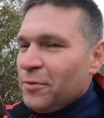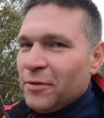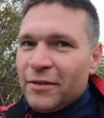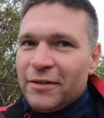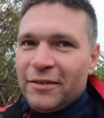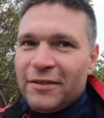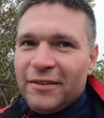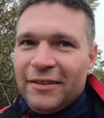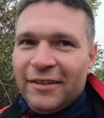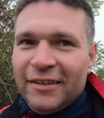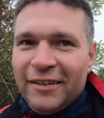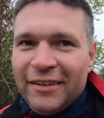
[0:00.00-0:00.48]

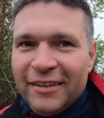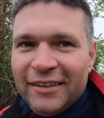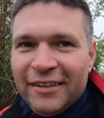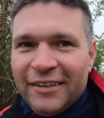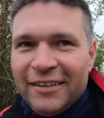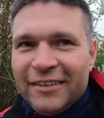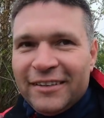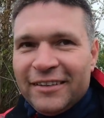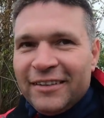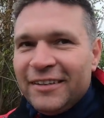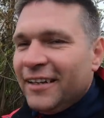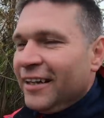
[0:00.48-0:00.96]
клево, вам все
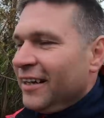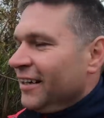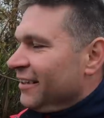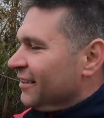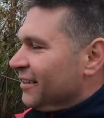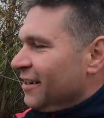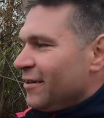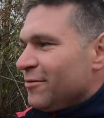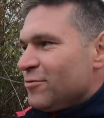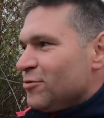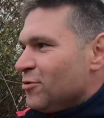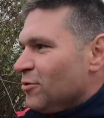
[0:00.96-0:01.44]
покажу. Да,
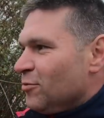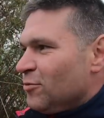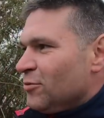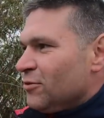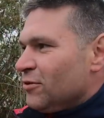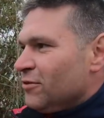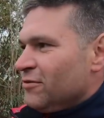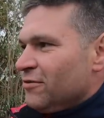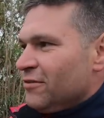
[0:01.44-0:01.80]
там все будет,